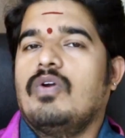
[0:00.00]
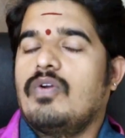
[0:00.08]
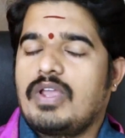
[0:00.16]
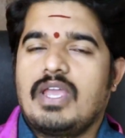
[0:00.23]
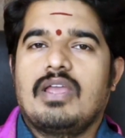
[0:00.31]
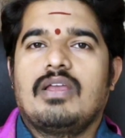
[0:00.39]

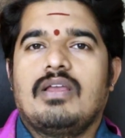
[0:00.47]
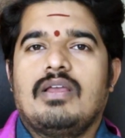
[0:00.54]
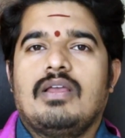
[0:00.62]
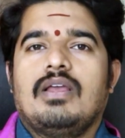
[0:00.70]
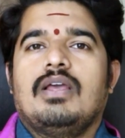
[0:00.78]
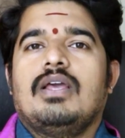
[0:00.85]
ఓకే
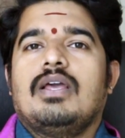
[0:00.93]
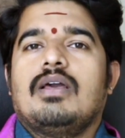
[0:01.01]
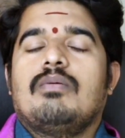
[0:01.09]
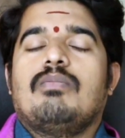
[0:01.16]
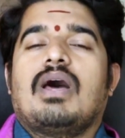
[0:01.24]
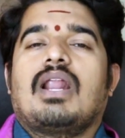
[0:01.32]

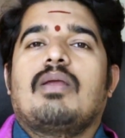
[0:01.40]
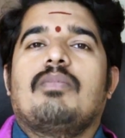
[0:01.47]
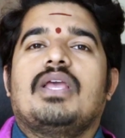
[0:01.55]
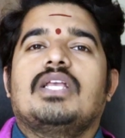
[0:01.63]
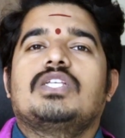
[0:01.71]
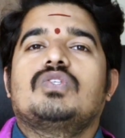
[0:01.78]

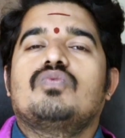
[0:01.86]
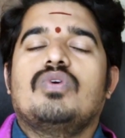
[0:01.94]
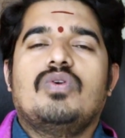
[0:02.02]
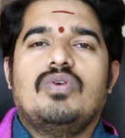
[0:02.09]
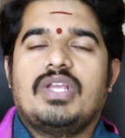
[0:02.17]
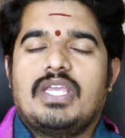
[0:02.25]

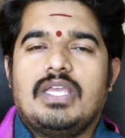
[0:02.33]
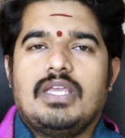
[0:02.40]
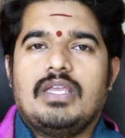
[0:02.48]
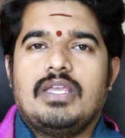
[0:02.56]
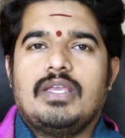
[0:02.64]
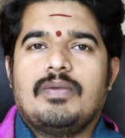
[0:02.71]
పరమేశ్వరుడికి
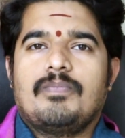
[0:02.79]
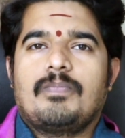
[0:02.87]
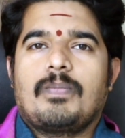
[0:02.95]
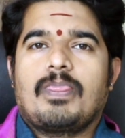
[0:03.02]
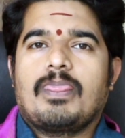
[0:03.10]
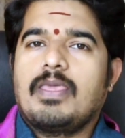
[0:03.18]

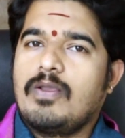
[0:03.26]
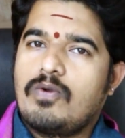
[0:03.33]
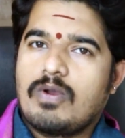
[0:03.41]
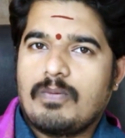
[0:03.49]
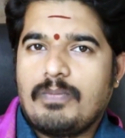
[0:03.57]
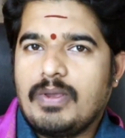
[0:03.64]

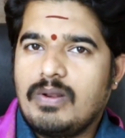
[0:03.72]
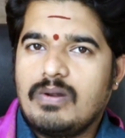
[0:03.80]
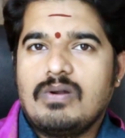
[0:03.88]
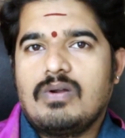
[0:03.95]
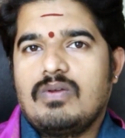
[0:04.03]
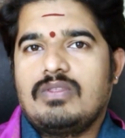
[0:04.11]
ఇంకొక పేరు
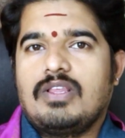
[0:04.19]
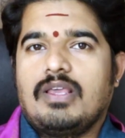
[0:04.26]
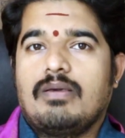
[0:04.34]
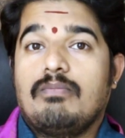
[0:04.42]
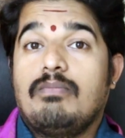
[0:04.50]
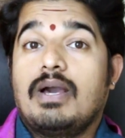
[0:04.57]
కూడా ఉంది
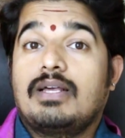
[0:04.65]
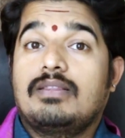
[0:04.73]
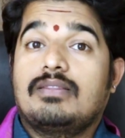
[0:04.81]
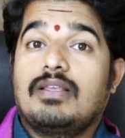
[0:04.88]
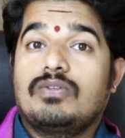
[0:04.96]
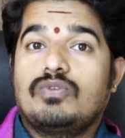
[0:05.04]

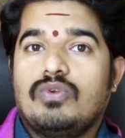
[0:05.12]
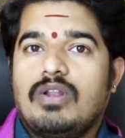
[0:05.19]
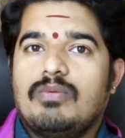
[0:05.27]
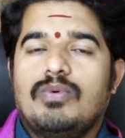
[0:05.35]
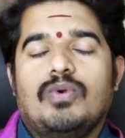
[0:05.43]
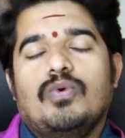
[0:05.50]
భక్త
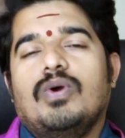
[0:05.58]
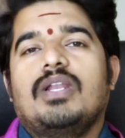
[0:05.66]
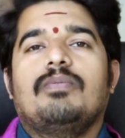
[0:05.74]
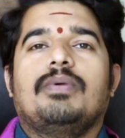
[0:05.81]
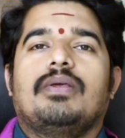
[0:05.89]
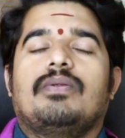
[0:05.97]
సులభుడు
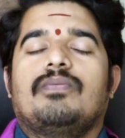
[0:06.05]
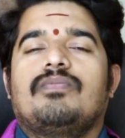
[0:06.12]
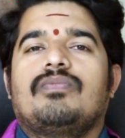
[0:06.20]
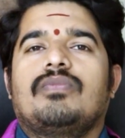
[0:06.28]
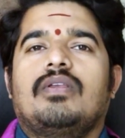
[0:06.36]
అని పేరు